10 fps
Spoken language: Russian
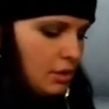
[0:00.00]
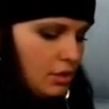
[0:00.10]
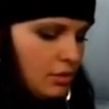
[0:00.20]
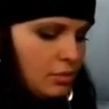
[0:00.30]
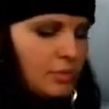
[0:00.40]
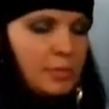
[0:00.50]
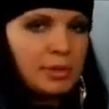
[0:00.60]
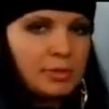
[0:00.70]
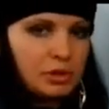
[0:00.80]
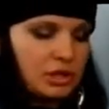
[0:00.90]
Вот мы
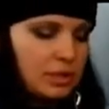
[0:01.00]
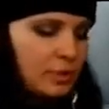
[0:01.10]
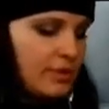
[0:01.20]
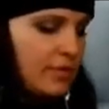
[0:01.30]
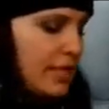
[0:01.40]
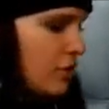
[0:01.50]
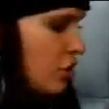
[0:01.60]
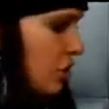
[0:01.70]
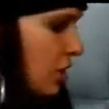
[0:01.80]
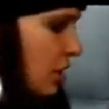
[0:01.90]
обработали
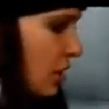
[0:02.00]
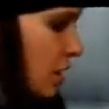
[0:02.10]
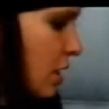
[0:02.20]
направляющую.